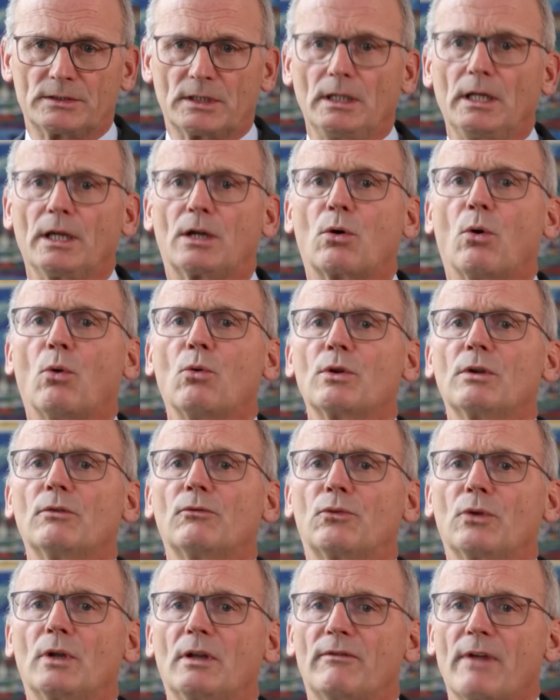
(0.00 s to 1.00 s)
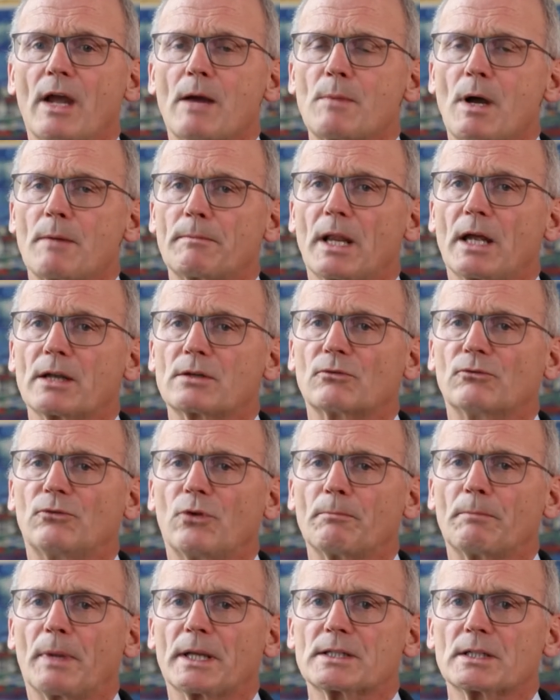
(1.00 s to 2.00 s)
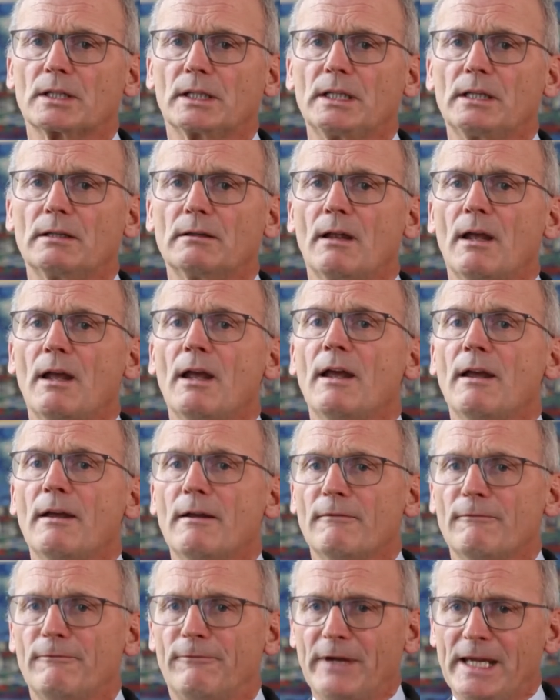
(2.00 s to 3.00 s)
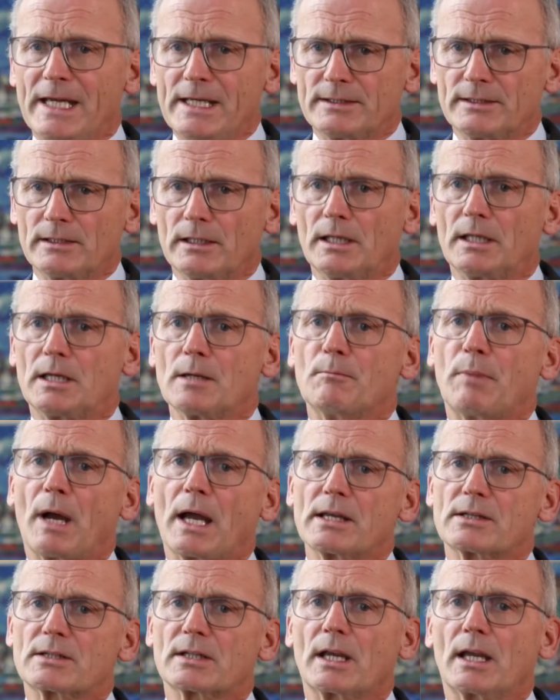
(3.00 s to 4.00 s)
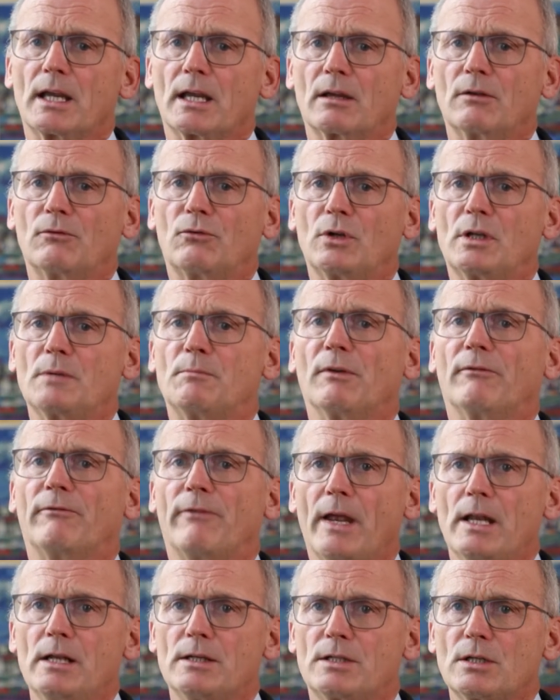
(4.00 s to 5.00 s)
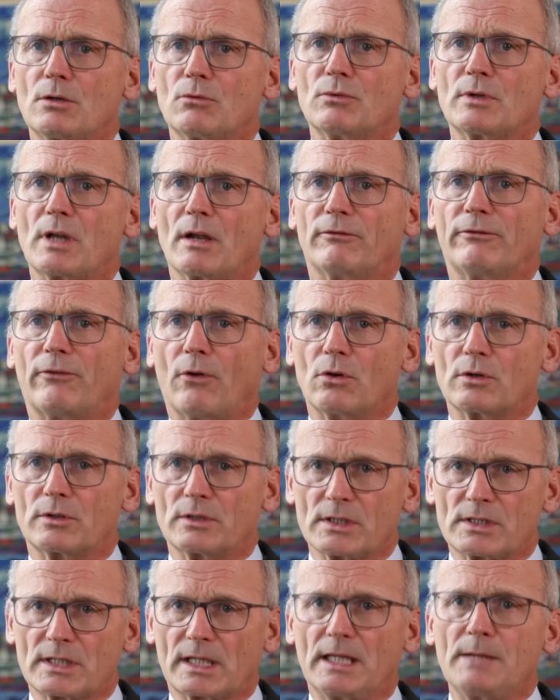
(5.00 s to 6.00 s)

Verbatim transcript: Silikonen für die Wärmeableitung von Batterien wesentliche Beiträge für die Bewältigung der Folgen des